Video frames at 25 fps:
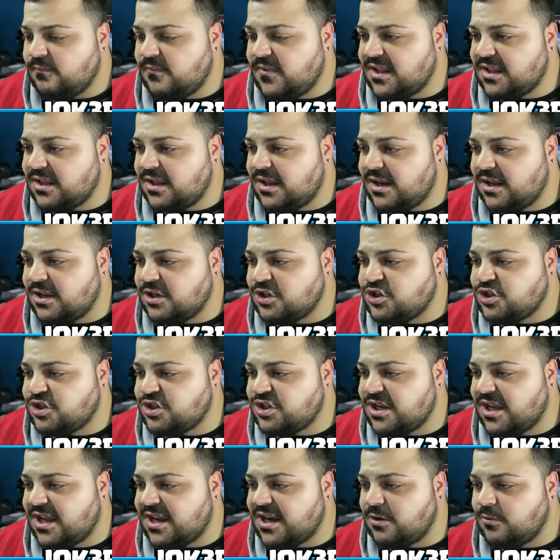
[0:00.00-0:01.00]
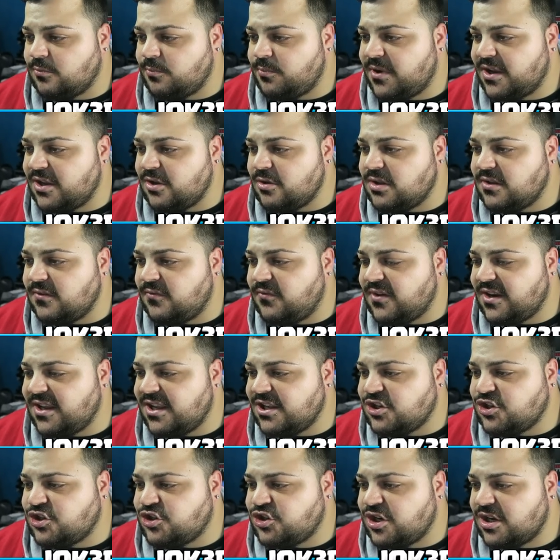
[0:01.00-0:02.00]
Vado a lanciare un paio di
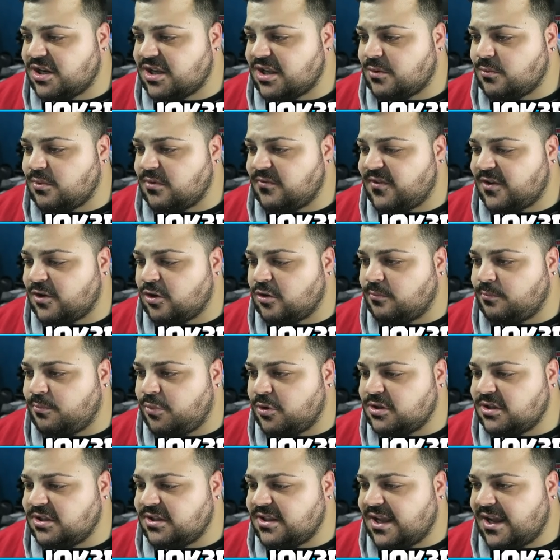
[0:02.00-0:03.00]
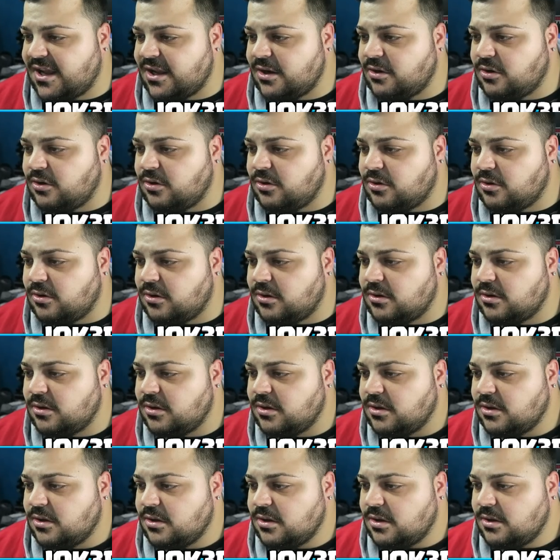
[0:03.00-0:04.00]
frecce che qui fanno un po' di danno.
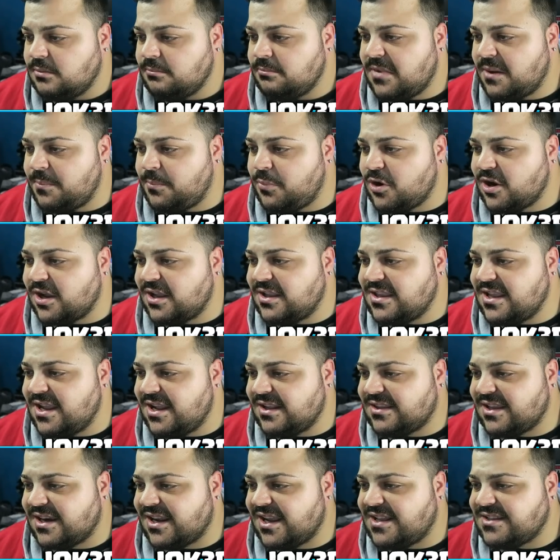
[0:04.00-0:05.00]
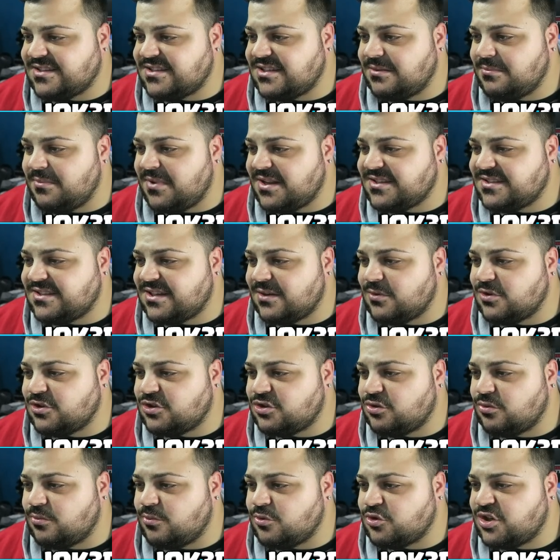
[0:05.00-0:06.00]
Ma poco e niente, ragazzi, mazza
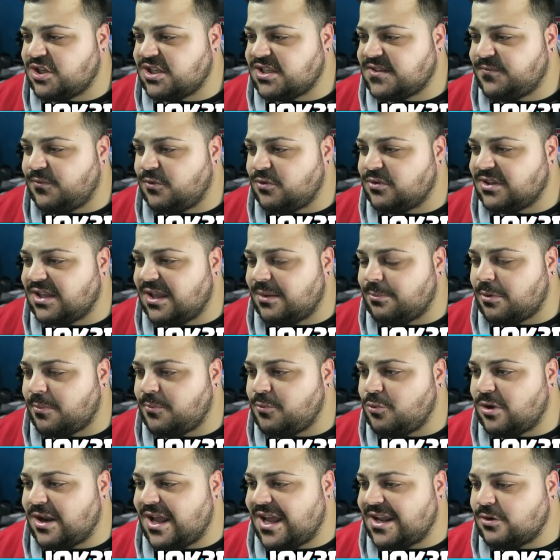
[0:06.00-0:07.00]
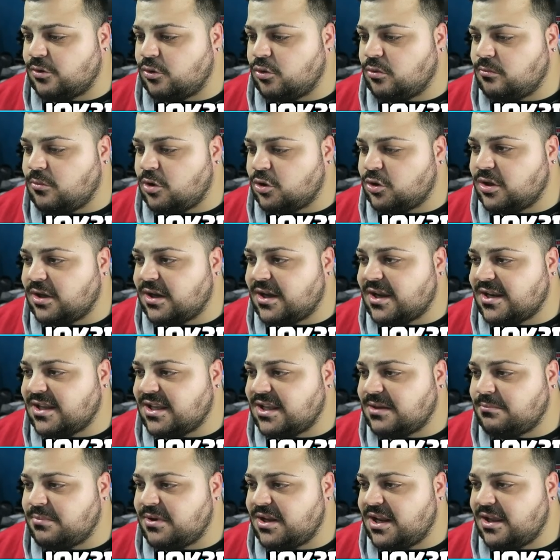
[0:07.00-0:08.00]
questo mo ci sfonda proprio l'anno in un modo
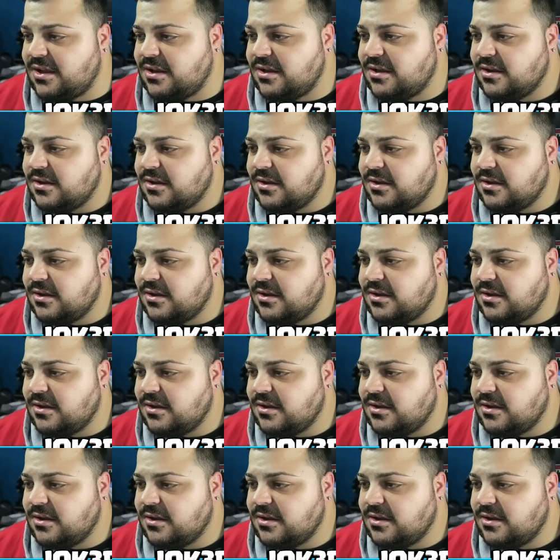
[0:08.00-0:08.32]
incredibile.